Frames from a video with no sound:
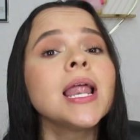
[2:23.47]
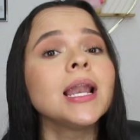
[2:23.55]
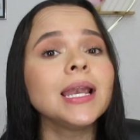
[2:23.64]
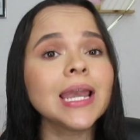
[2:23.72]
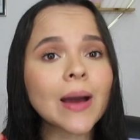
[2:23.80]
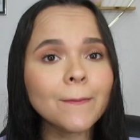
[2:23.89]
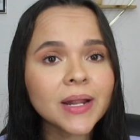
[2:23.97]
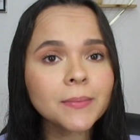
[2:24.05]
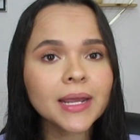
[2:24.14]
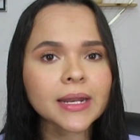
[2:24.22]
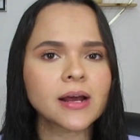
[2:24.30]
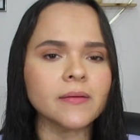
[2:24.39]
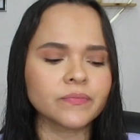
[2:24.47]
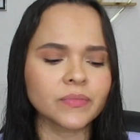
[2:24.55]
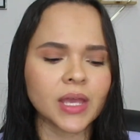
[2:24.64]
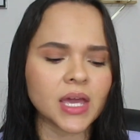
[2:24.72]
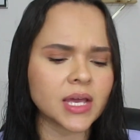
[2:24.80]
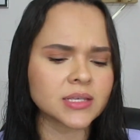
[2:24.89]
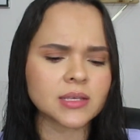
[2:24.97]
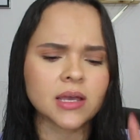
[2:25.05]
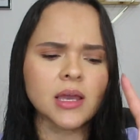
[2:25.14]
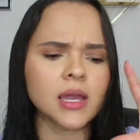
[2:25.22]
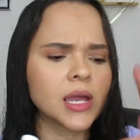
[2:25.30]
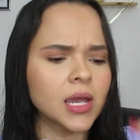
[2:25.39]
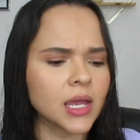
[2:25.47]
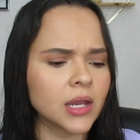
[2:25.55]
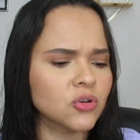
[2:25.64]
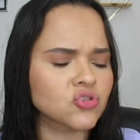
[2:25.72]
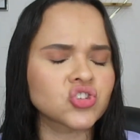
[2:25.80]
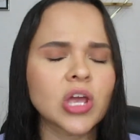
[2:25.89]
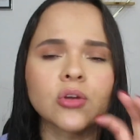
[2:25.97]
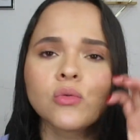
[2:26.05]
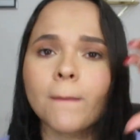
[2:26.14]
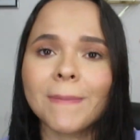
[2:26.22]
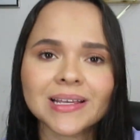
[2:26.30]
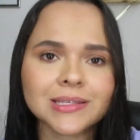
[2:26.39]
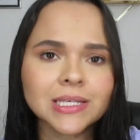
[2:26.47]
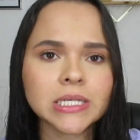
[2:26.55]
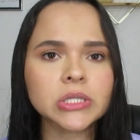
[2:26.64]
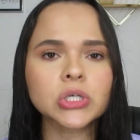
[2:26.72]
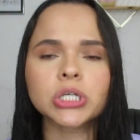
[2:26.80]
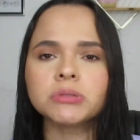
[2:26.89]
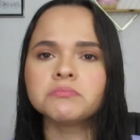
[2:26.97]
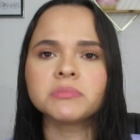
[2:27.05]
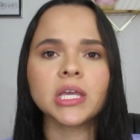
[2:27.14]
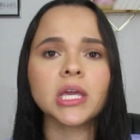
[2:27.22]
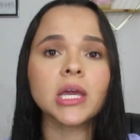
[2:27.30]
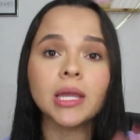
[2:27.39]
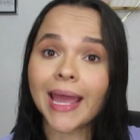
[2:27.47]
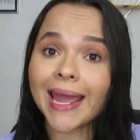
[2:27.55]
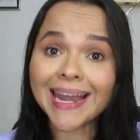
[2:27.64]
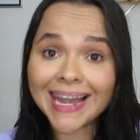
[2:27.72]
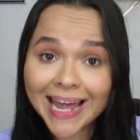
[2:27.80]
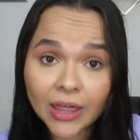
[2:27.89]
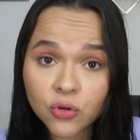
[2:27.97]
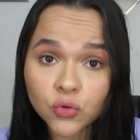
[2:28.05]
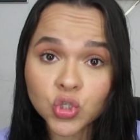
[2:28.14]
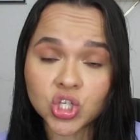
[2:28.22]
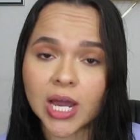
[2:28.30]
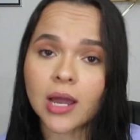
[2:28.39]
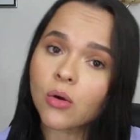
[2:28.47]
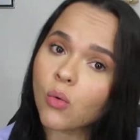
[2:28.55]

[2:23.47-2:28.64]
La primera es, eh, no sé, en un vasito y en la ducha,